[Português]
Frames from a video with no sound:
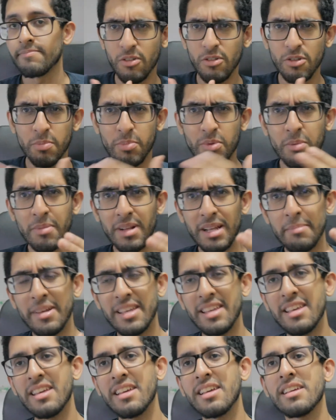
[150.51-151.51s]
E outro
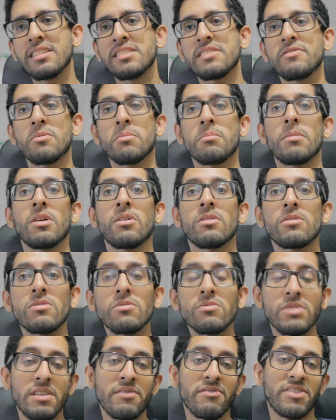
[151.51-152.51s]
problema é que esse filme meio que
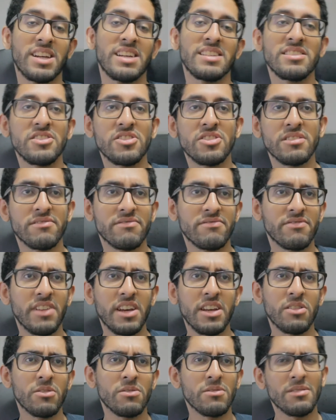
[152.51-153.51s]
não tem frases de
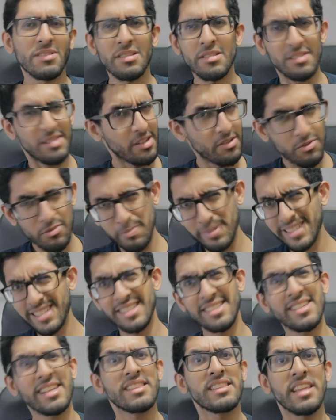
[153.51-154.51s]
efeito. Não, não
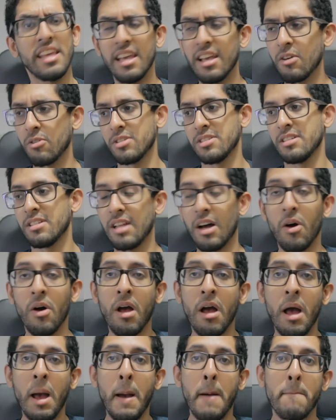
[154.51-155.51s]
precisa ter coisa e tal.
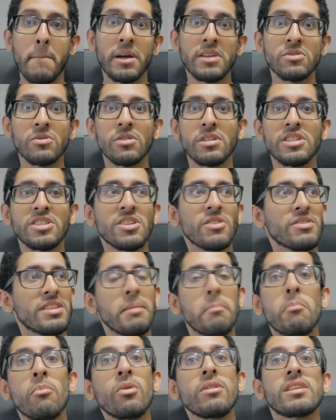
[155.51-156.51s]
Mas o original
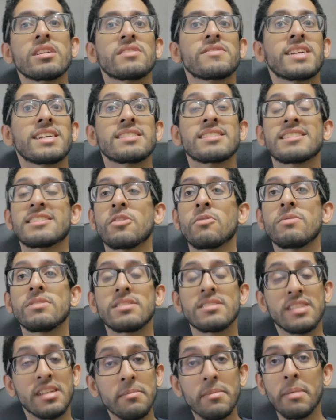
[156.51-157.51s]
tem muitas frases que são
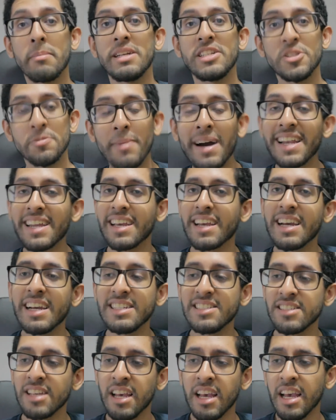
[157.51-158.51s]
extremamente
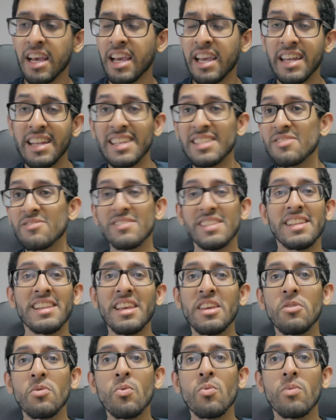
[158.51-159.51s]
marcantes. nesse não tem
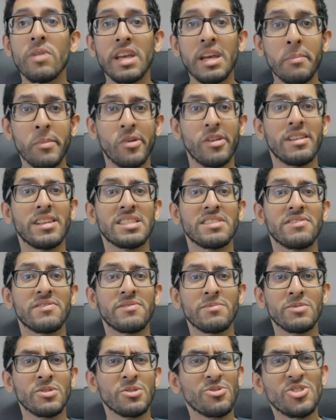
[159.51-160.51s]
nenhuma. E a maioria das,
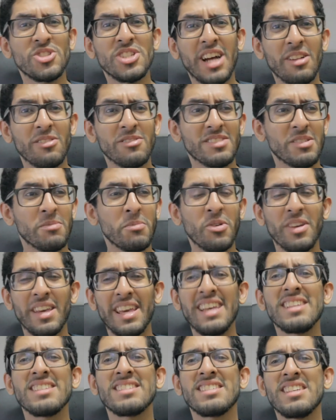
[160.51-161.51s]
dos diálogos são meio
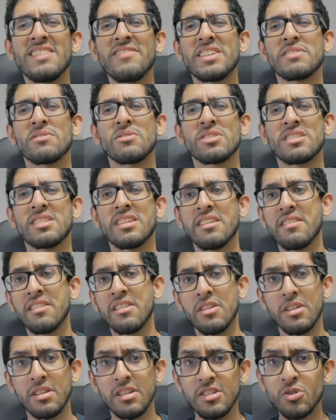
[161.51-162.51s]
que risíveis.
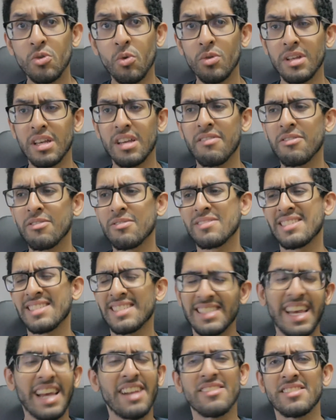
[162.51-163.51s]
Você escuta que,
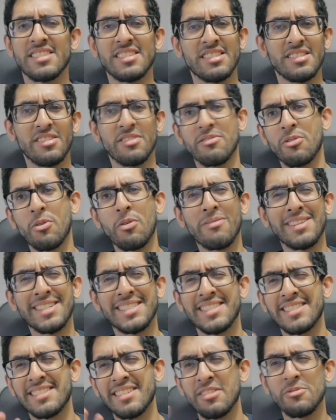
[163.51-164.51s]
sério que vocês estão
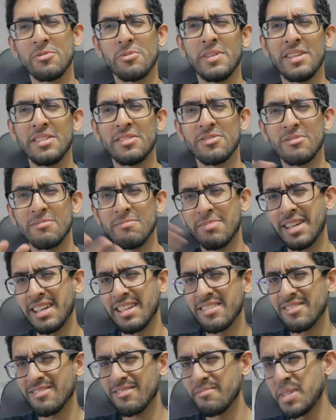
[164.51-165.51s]
conversando isso?
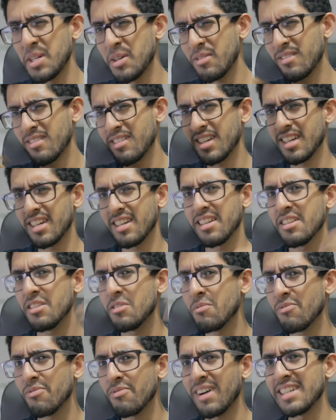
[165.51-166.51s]
Porque isso meio que
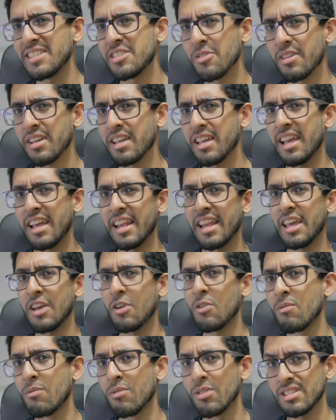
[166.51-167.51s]
não faz eu querer
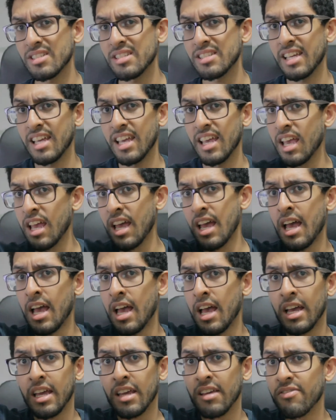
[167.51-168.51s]
ir com você
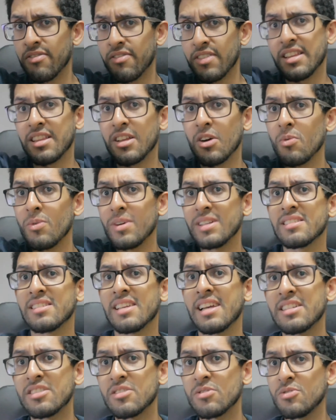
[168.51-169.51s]
enfrentar um
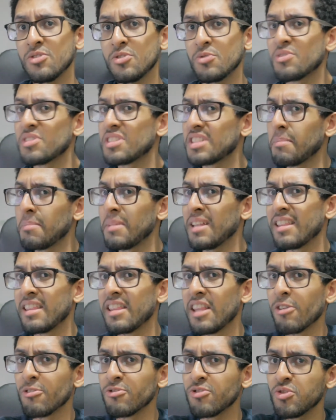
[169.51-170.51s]
exército de um
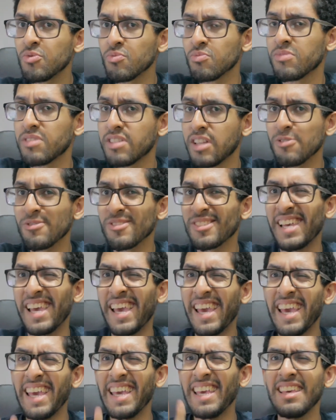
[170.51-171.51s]
semideus, de um deus
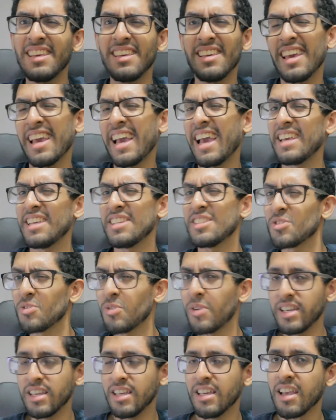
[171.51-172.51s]
rei. E é
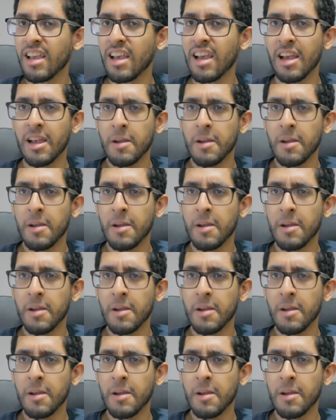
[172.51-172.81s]
isso aí.